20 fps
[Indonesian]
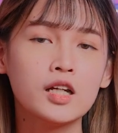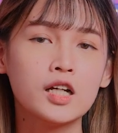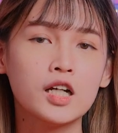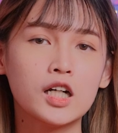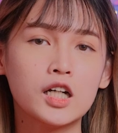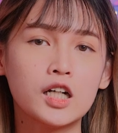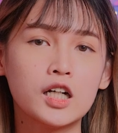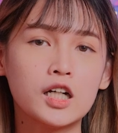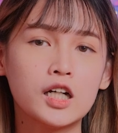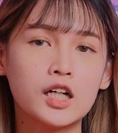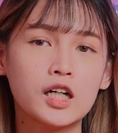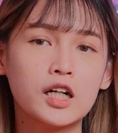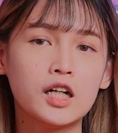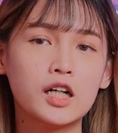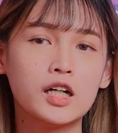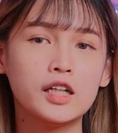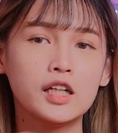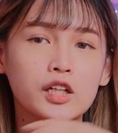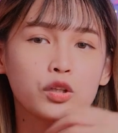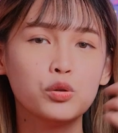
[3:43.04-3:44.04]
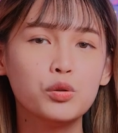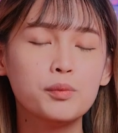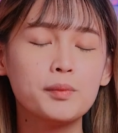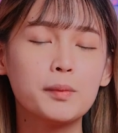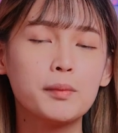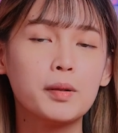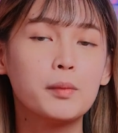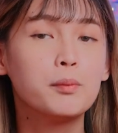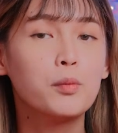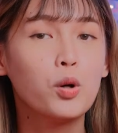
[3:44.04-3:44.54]
uh, itu
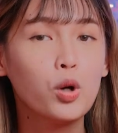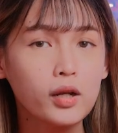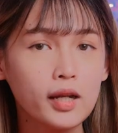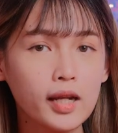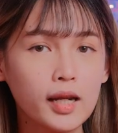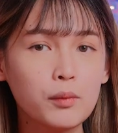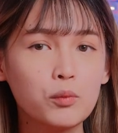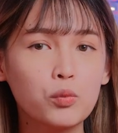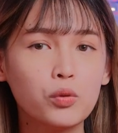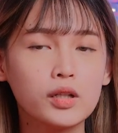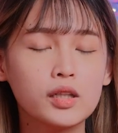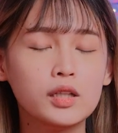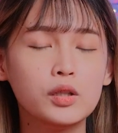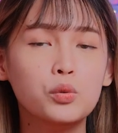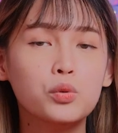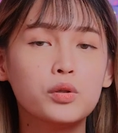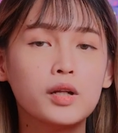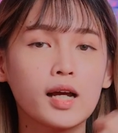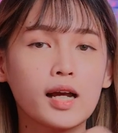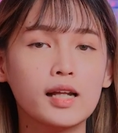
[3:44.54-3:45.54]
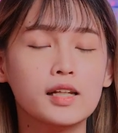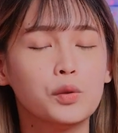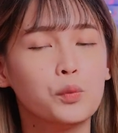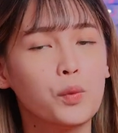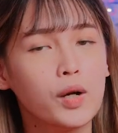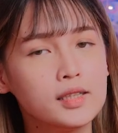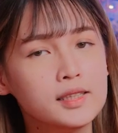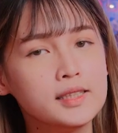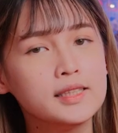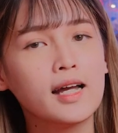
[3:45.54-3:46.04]
memang boleh buat digunakan di
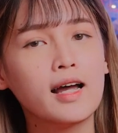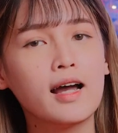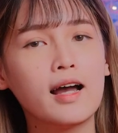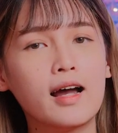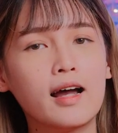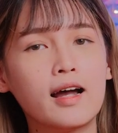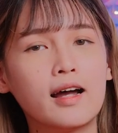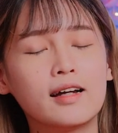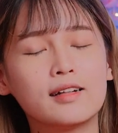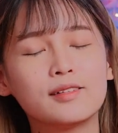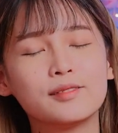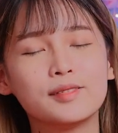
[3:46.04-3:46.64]
wajah.